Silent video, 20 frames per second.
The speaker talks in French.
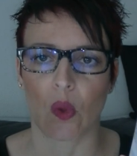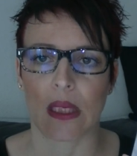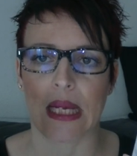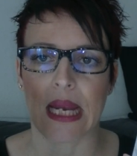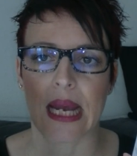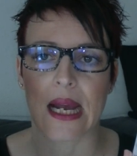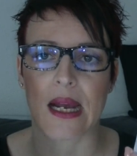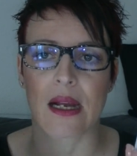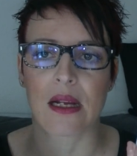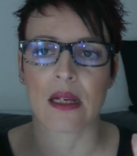
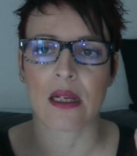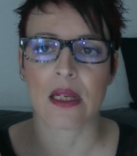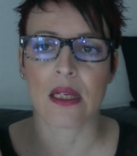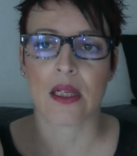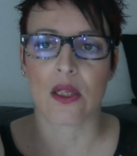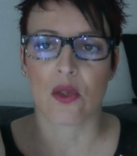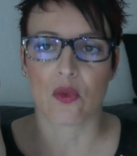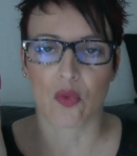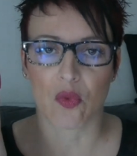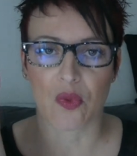Là,
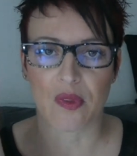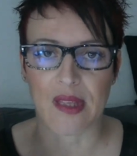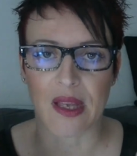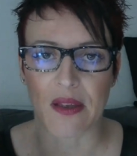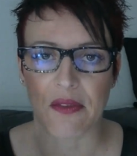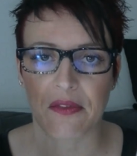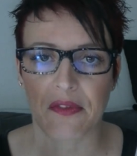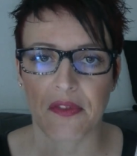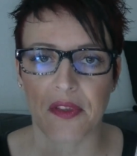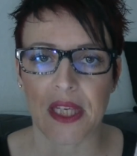vous
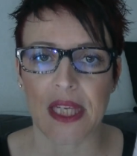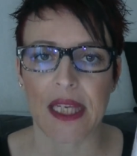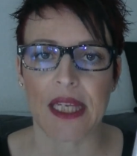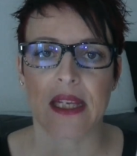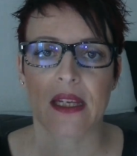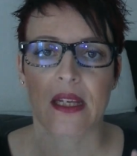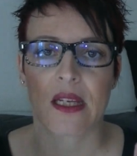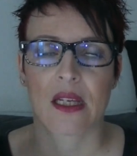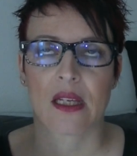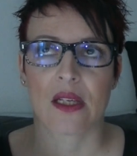
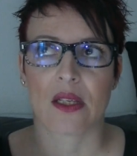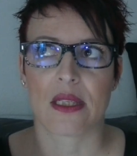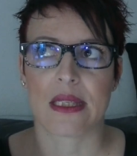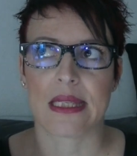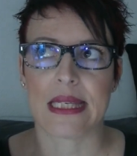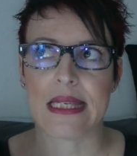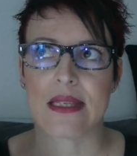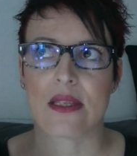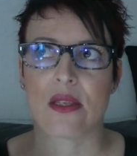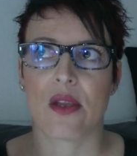avez
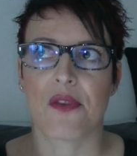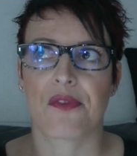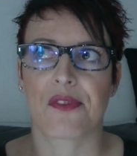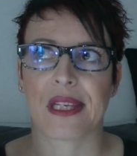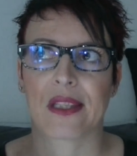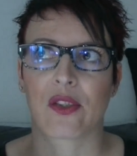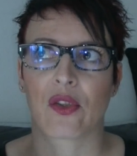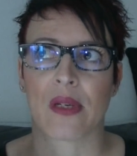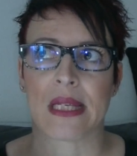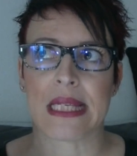
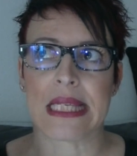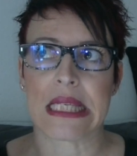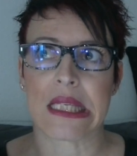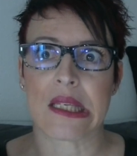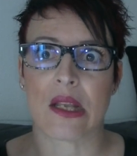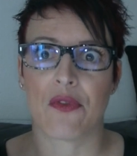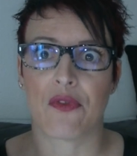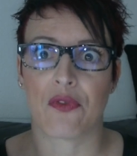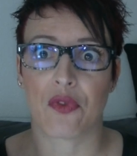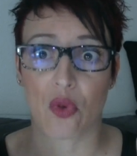
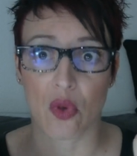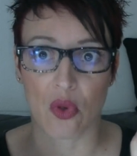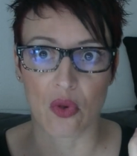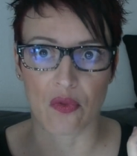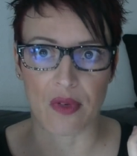19,99 euros.